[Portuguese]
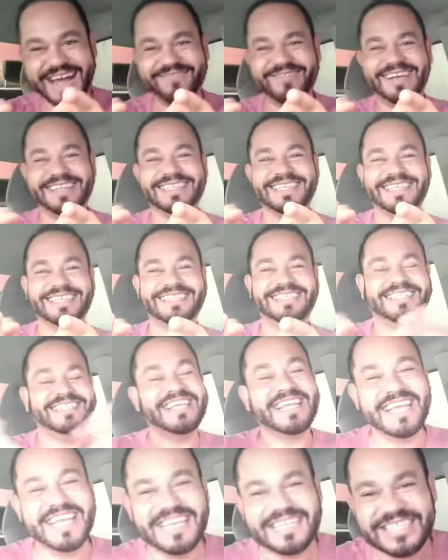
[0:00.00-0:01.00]
Ah, mas antes
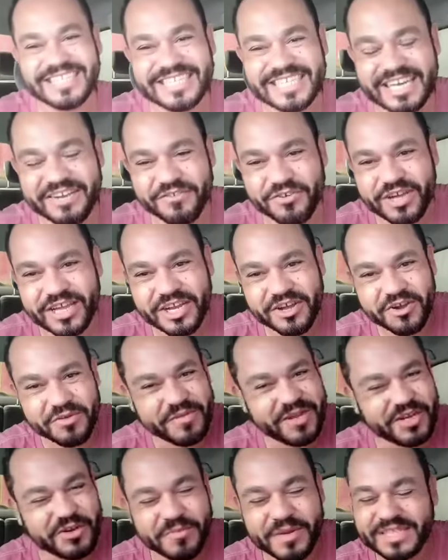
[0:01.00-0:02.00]
disso, se inscreva no canal,
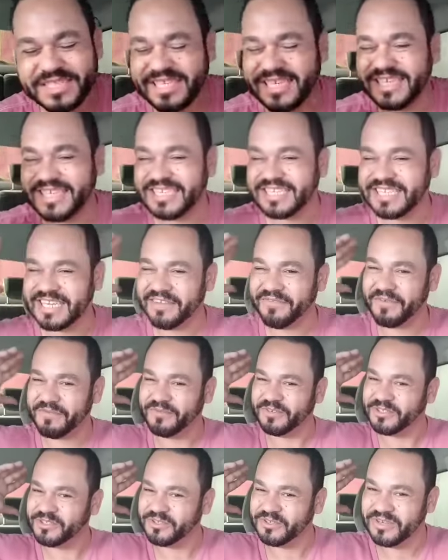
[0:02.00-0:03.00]
comenta, compartilha e deixa aquele
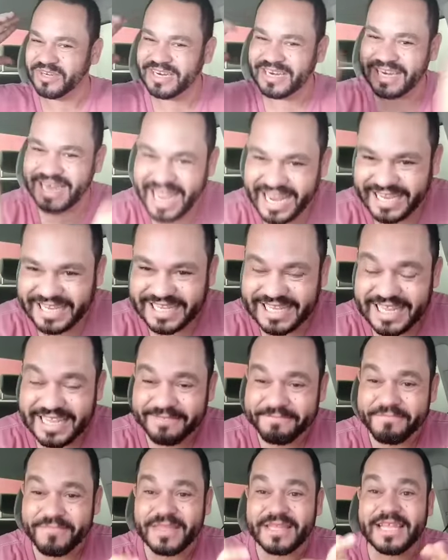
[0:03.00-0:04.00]
famoso like
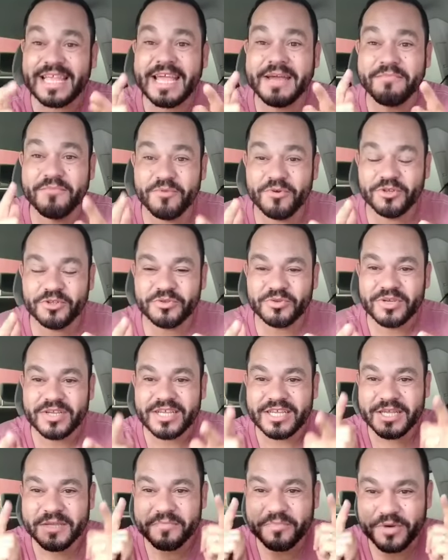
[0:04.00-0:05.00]
que é muito
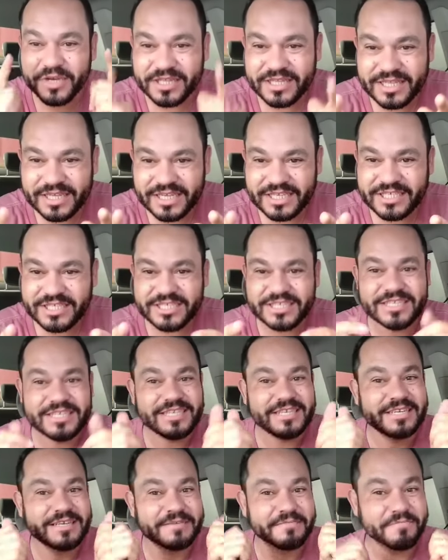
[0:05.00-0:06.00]
importante
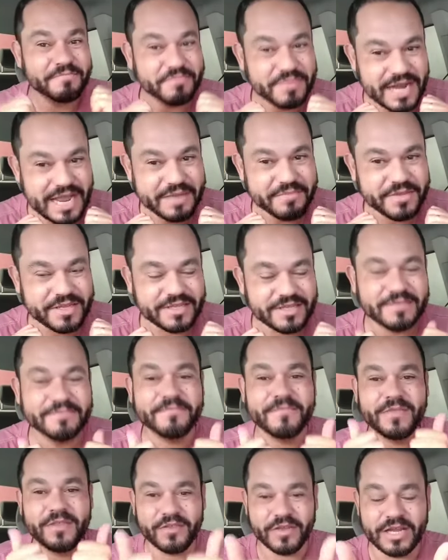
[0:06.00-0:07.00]
para mim.
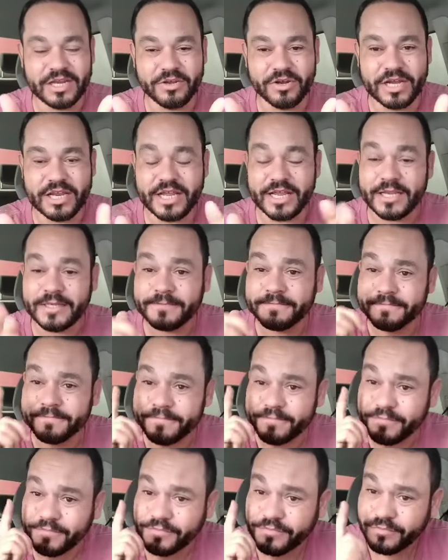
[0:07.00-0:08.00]
Valeu, galera.
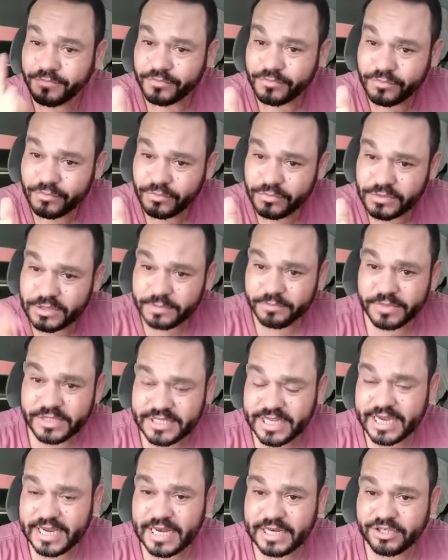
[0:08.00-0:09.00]
Me
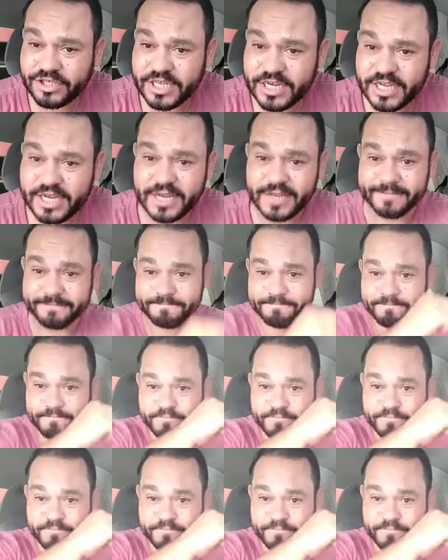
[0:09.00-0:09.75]
segue lá no Instagram.